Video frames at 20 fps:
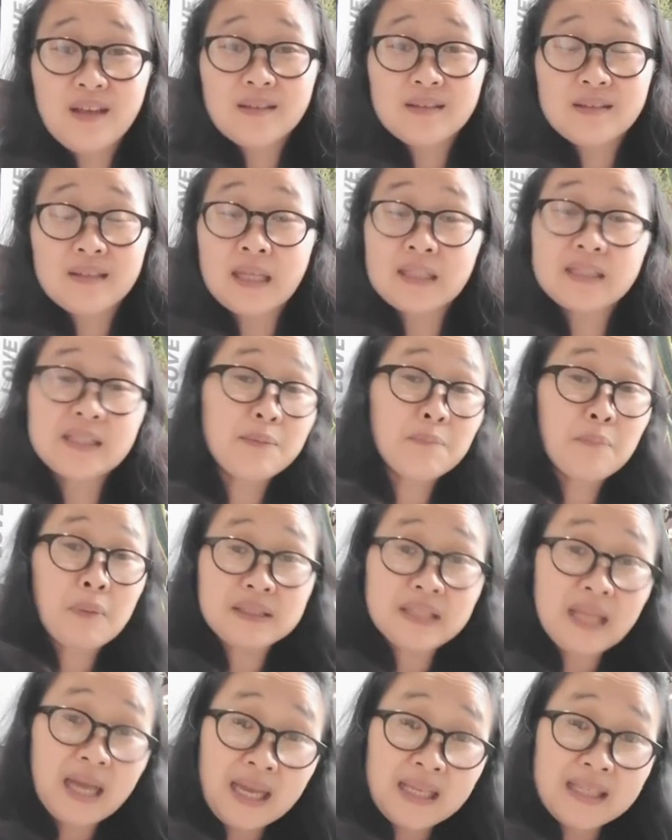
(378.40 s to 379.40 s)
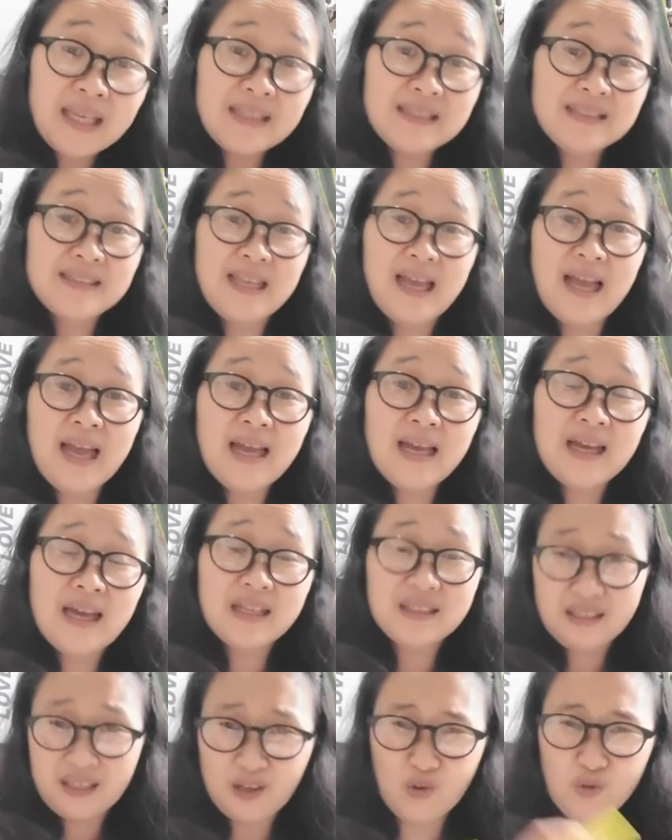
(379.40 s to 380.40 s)
Nagsimatayan na
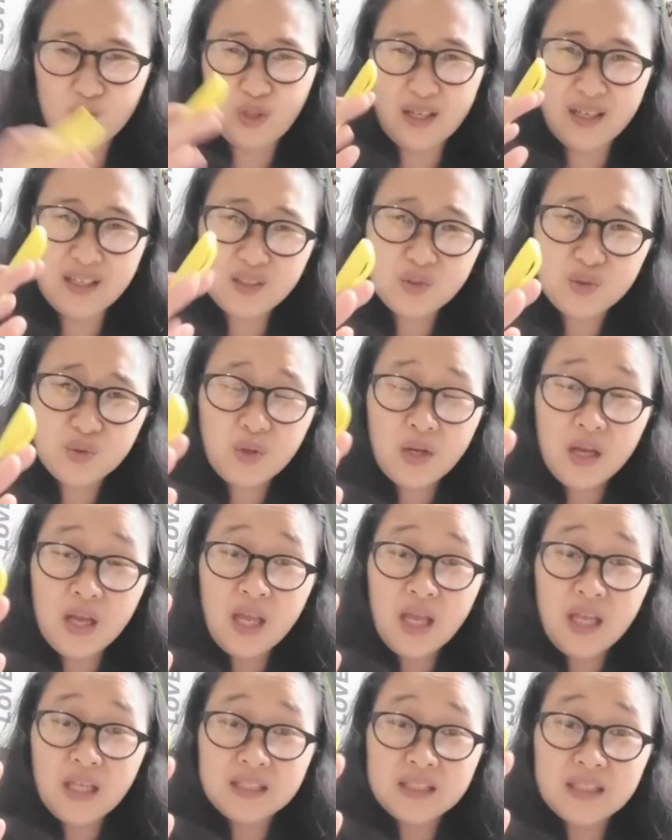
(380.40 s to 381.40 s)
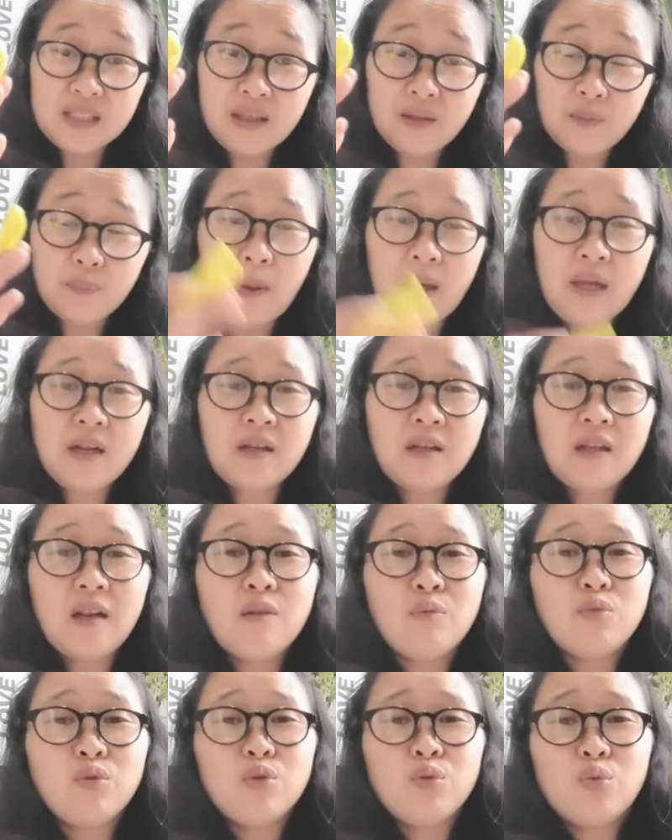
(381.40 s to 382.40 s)
at ikaw na lang yung parang
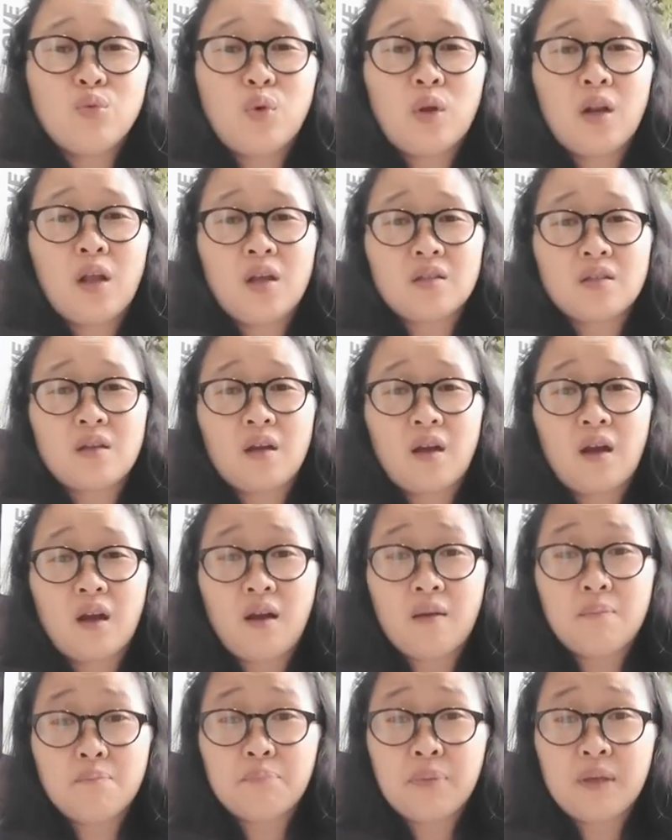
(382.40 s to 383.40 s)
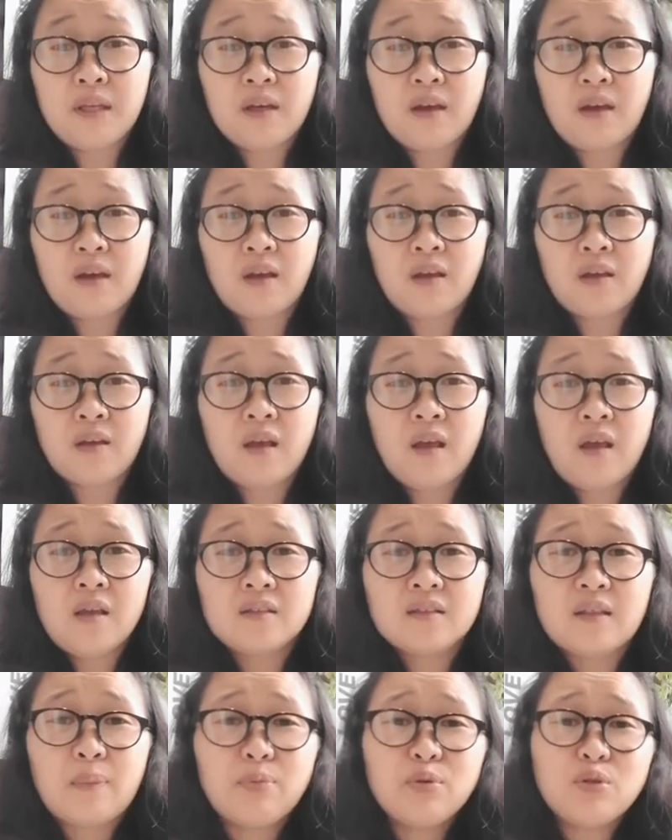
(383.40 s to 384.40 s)
alam niyo wala siyang kakamping ay
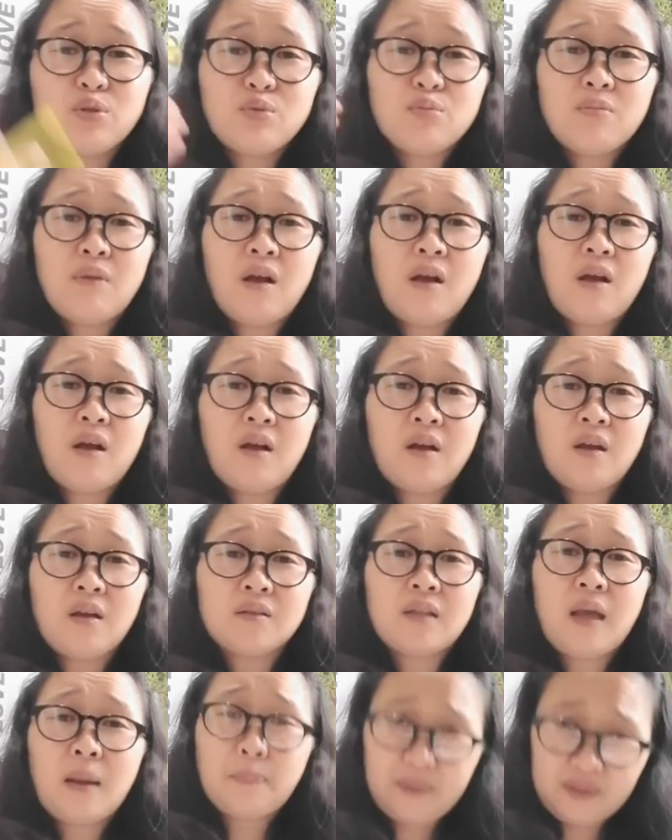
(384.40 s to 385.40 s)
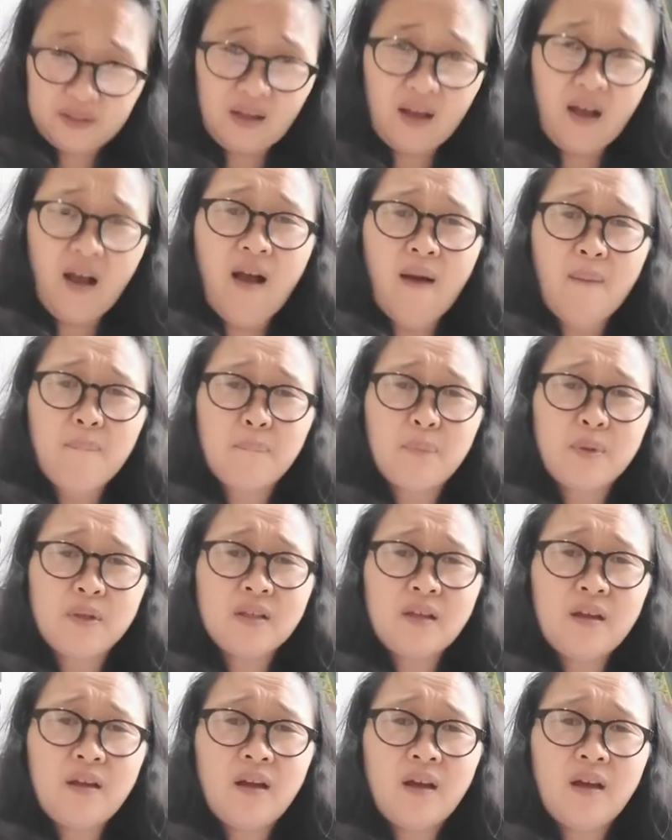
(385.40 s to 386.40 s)
tapos yung mga dapat
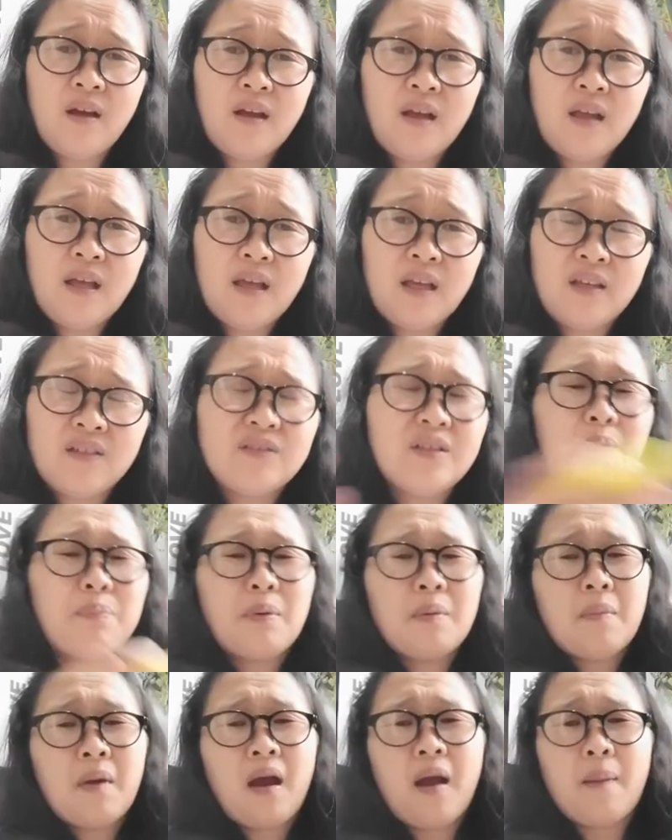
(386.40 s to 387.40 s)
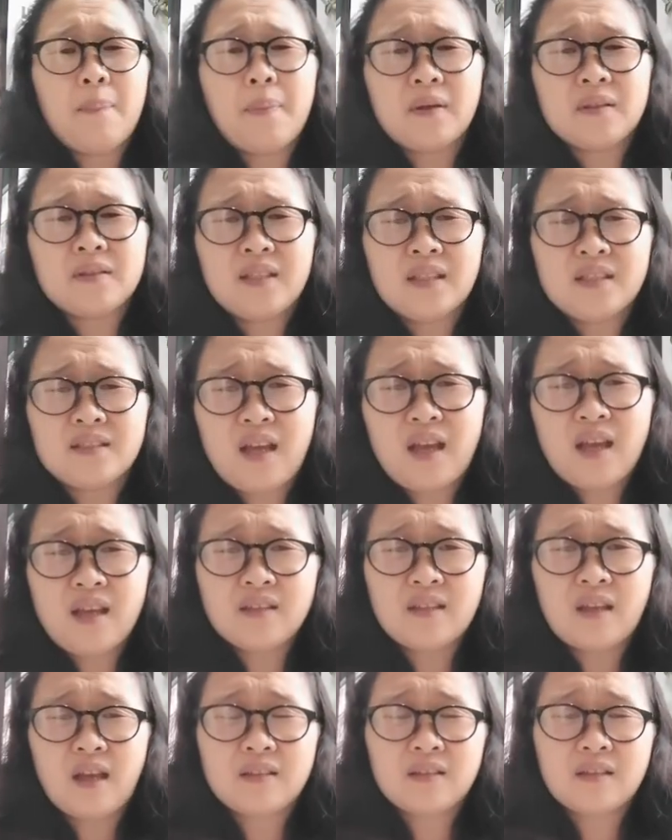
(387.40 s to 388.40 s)
nakakamping niya hindi po
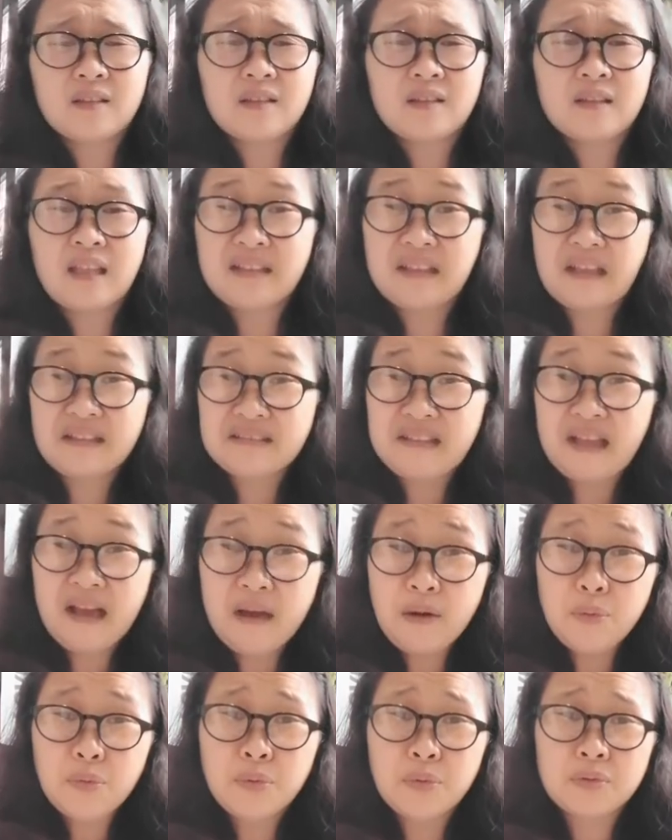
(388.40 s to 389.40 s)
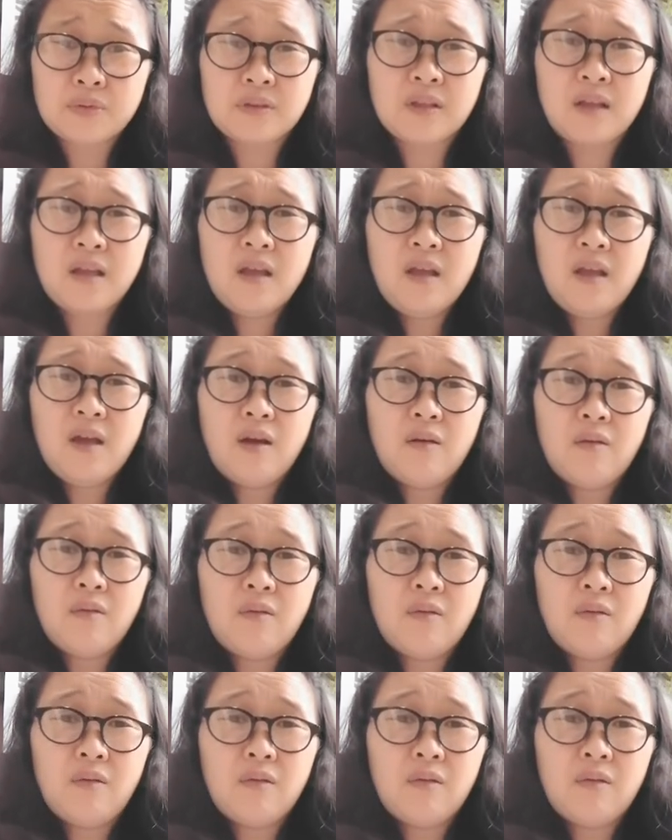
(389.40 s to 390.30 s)
makapag-decide at natatakot o